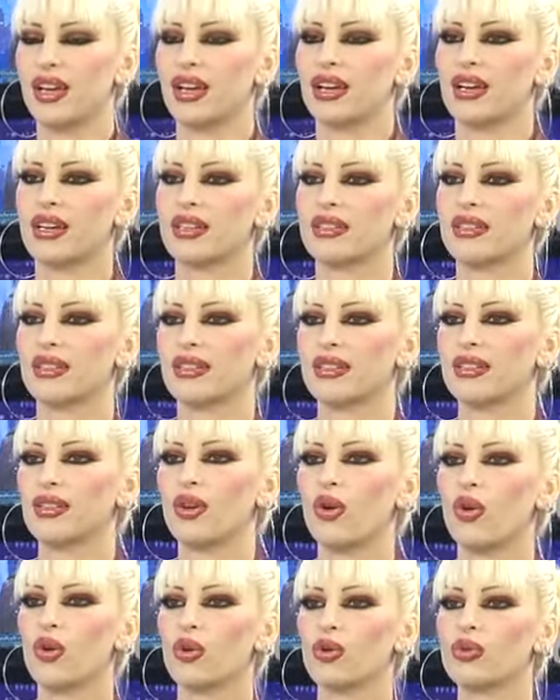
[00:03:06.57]
Kaderinde
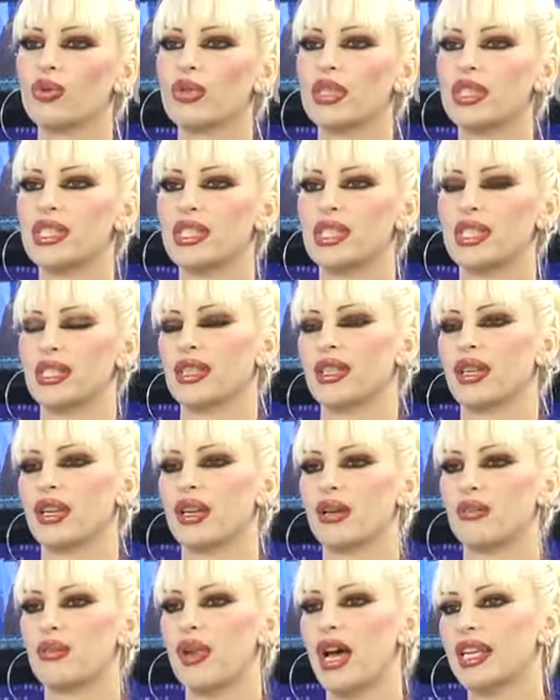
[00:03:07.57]
olduğu için
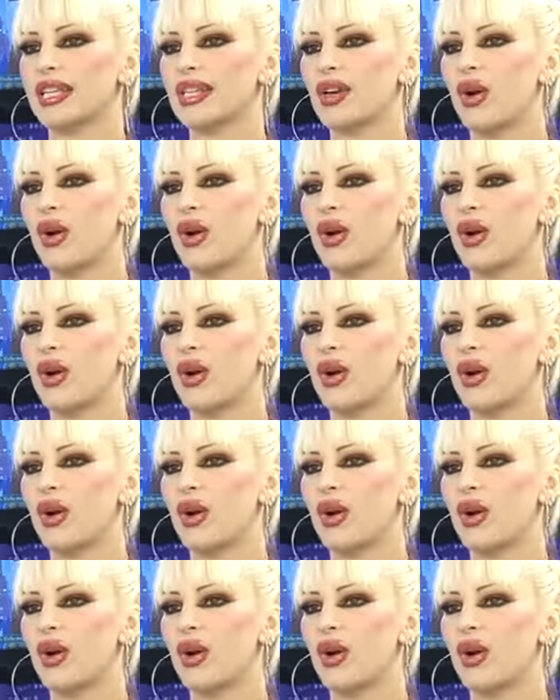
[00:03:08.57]
belki